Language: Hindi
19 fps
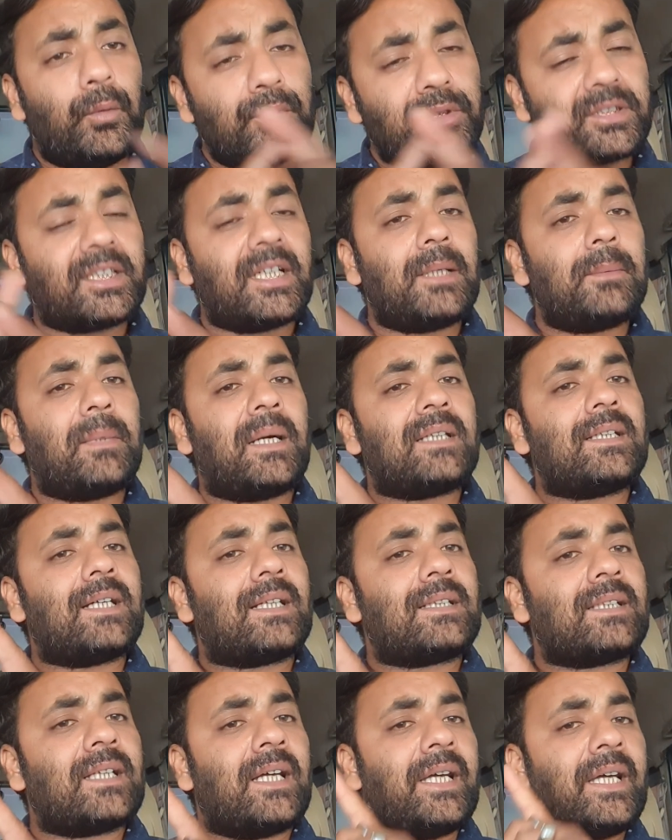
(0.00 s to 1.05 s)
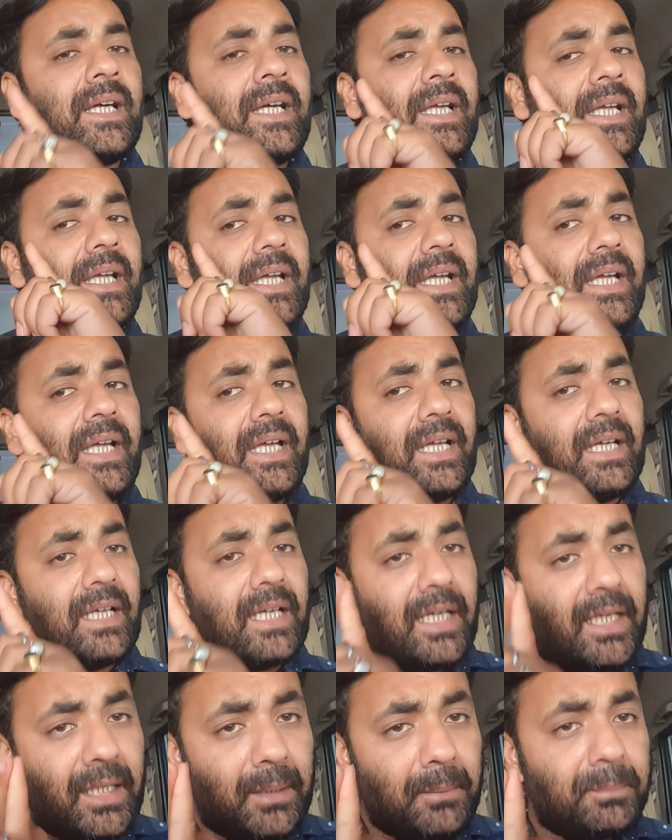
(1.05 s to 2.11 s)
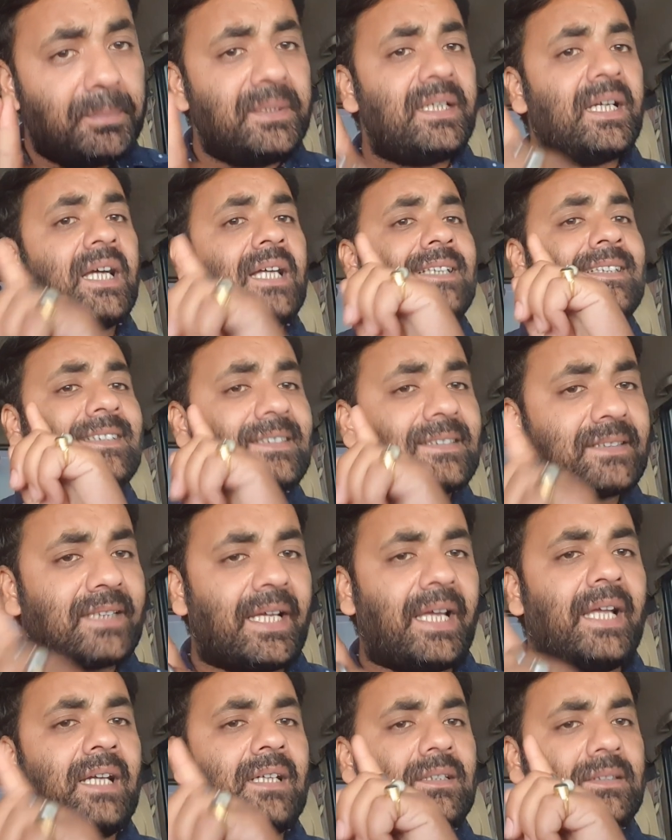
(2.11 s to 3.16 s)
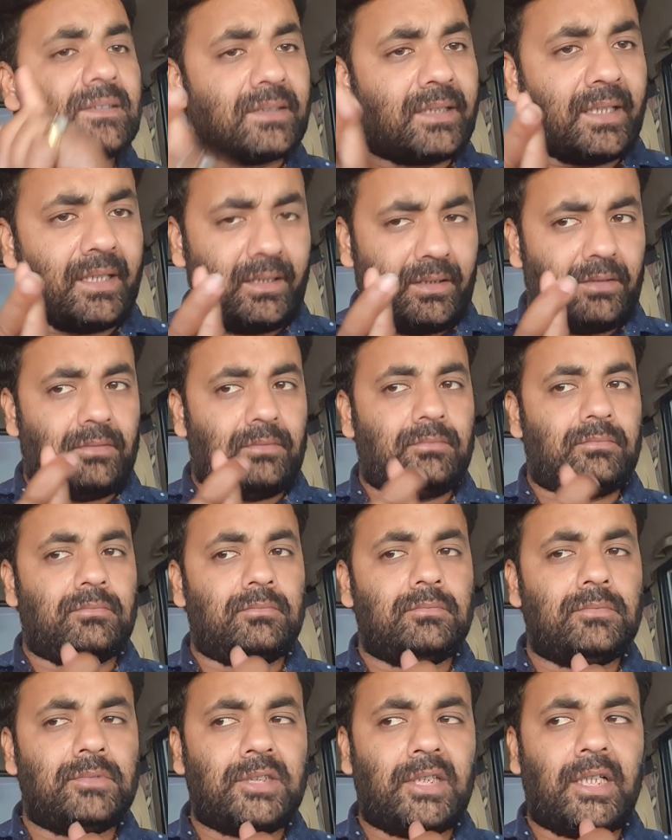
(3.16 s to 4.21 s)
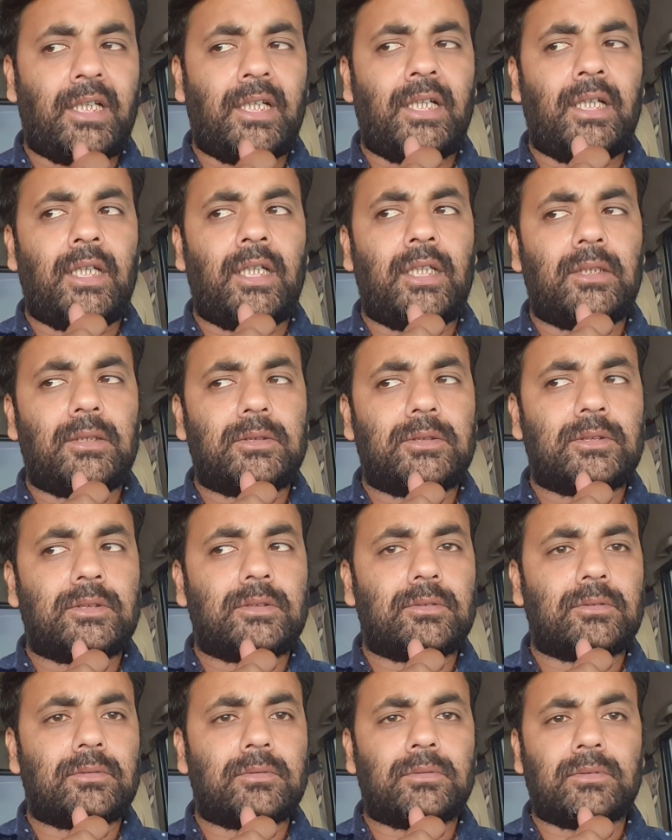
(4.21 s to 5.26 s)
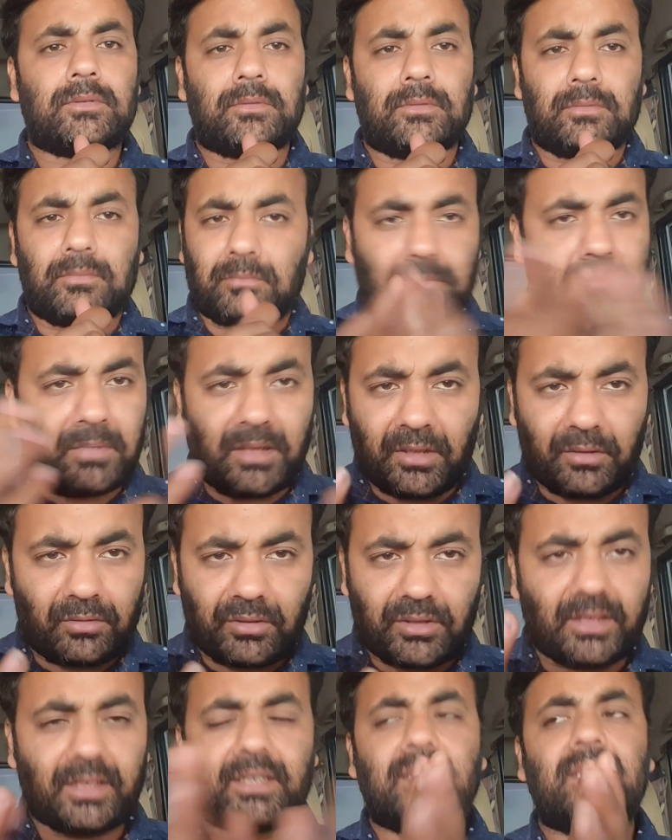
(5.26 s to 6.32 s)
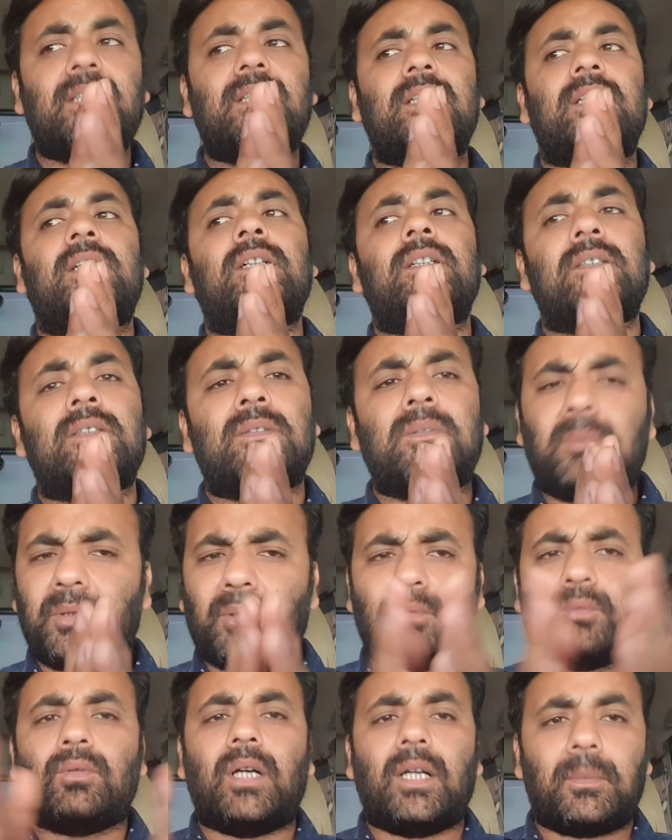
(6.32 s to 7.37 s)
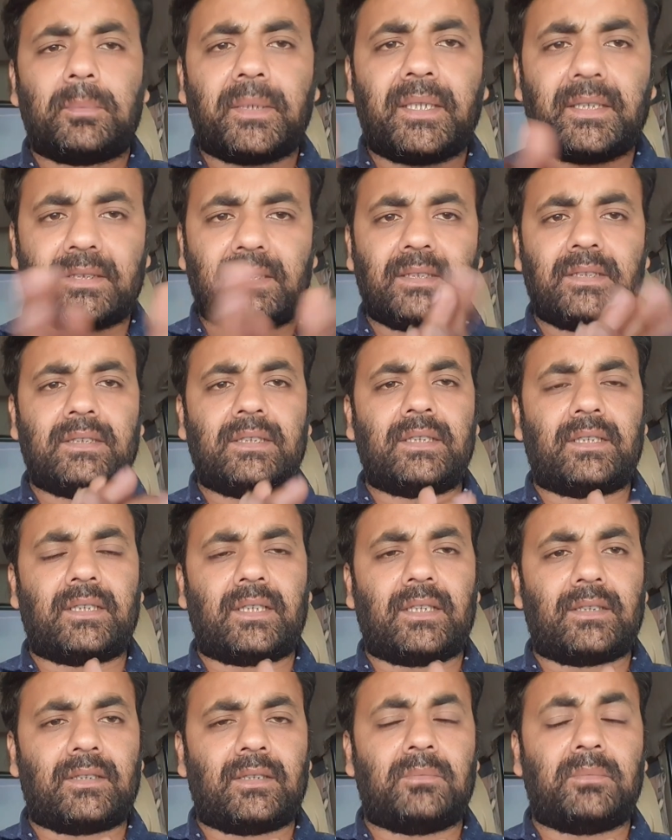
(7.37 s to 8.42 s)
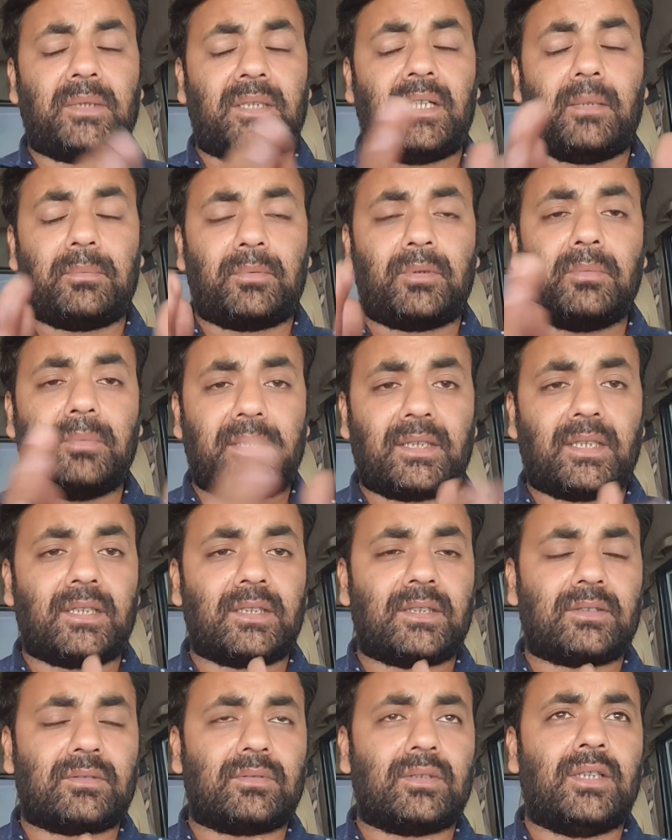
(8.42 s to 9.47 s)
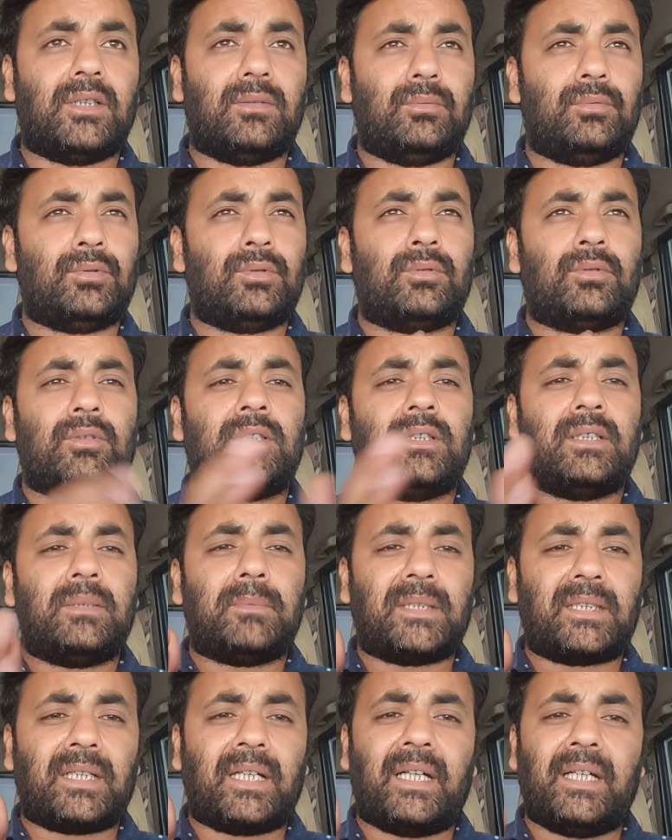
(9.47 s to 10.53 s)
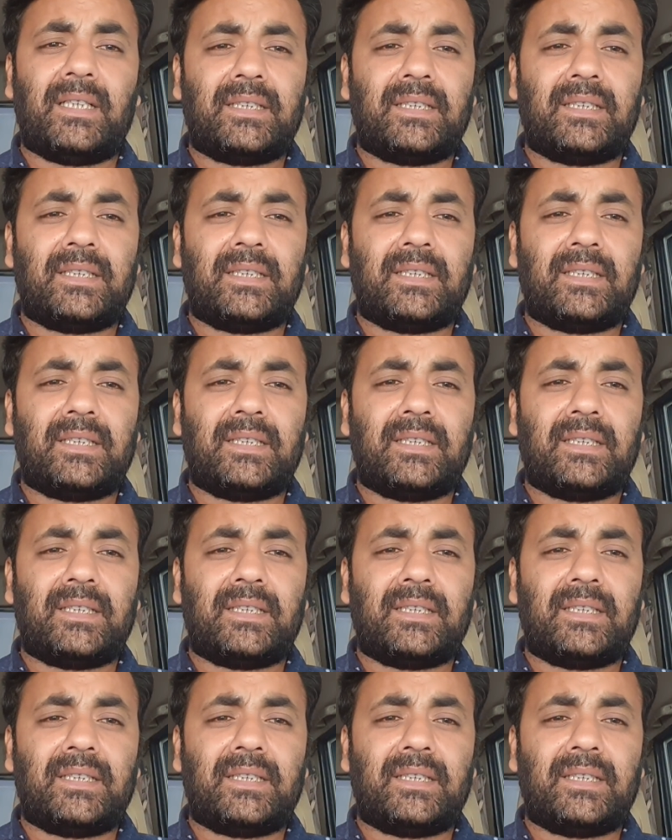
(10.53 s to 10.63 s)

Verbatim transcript: उसके बाद आता है ए टेल टेल ये मैंने तो चेक नहीं किया गूगल पे ऐसे ही देख रहा था भाई आपको बताना तो है उन्होंने तो बताया